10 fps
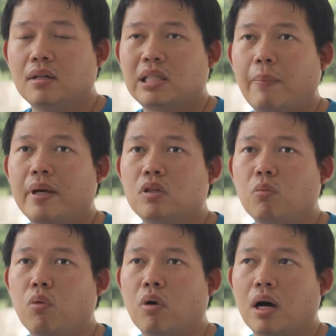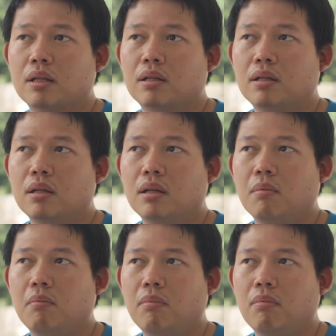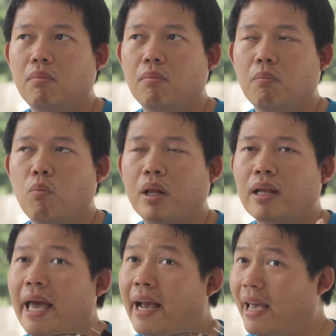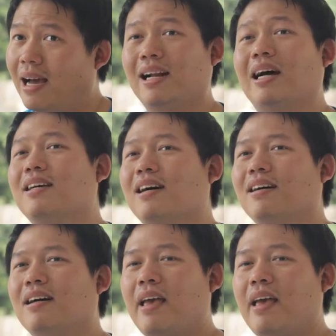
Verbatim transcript: Tapi itu buat buat gaya-gayaan aja.